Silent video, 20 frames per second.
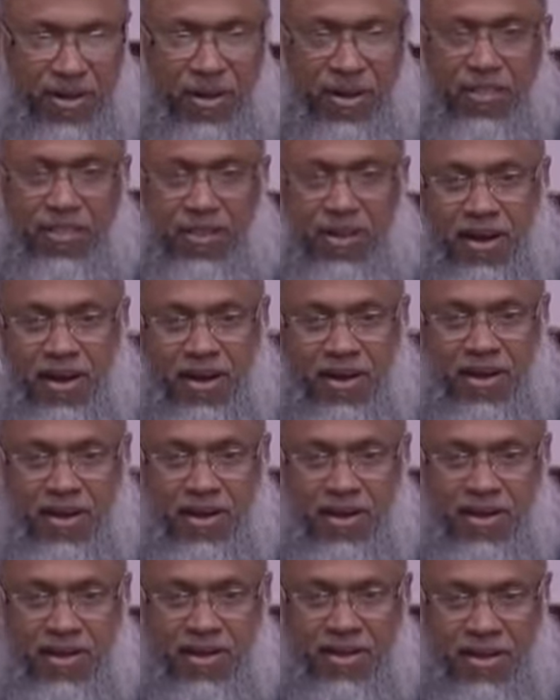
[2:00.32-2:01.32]
আল্লাহ দিন আলা
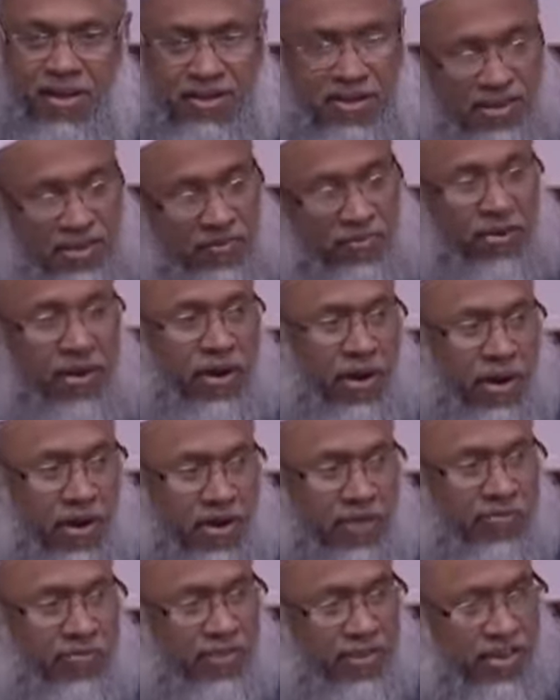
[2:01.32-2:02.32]
আশরাফু আলা
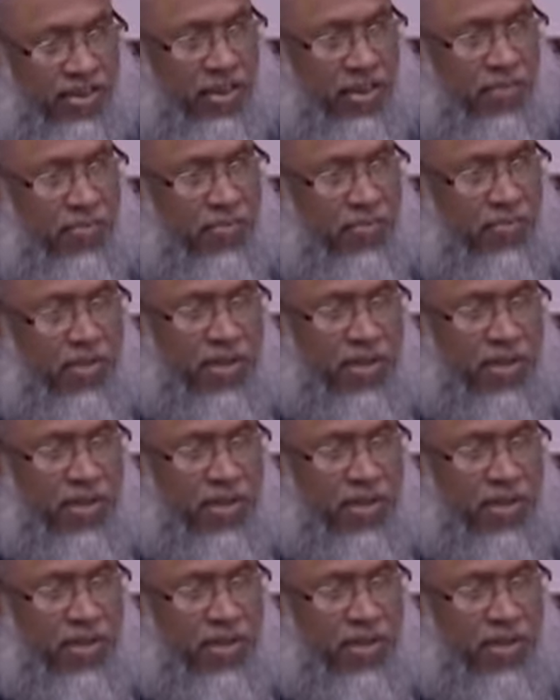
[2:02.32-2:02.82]
আনফুসিহিম